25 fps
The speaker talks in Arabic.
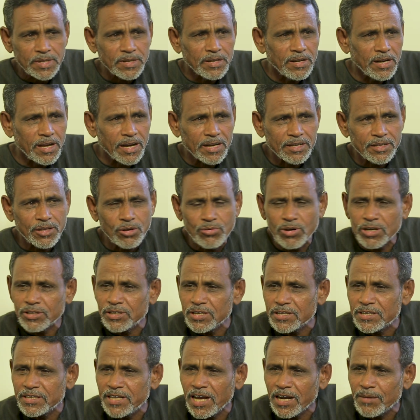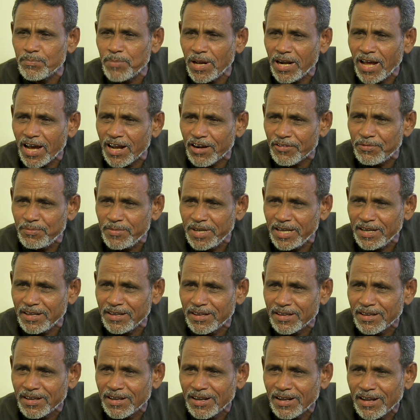لكن دلوقتي استقبل عارف
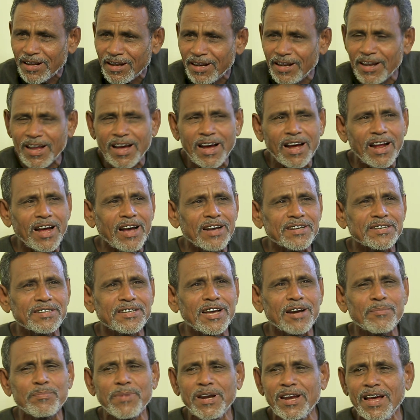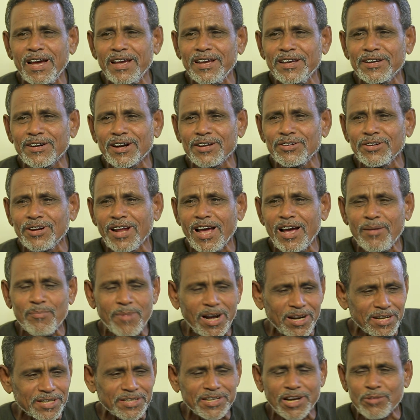مين لا استقبل اي رجل
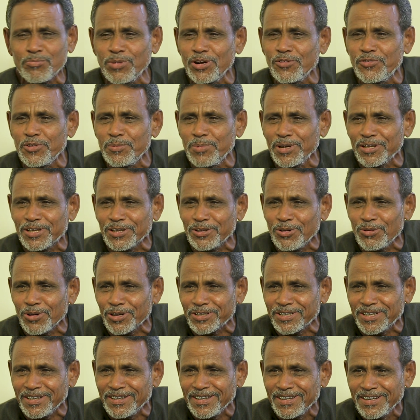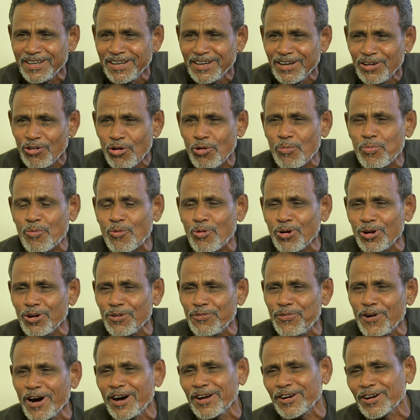اعمال استقبله في بيتي دلوقتي
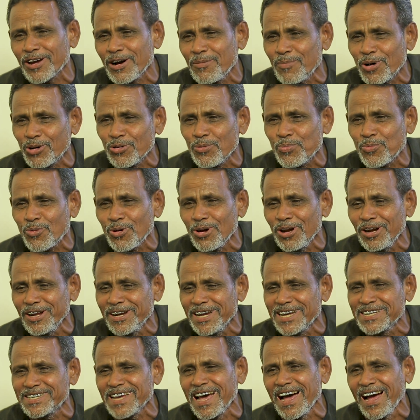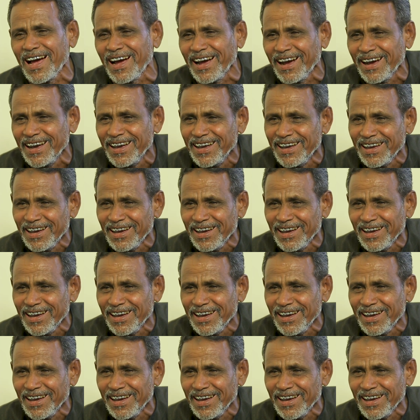وبكل فخر كمان وبكل نزاهه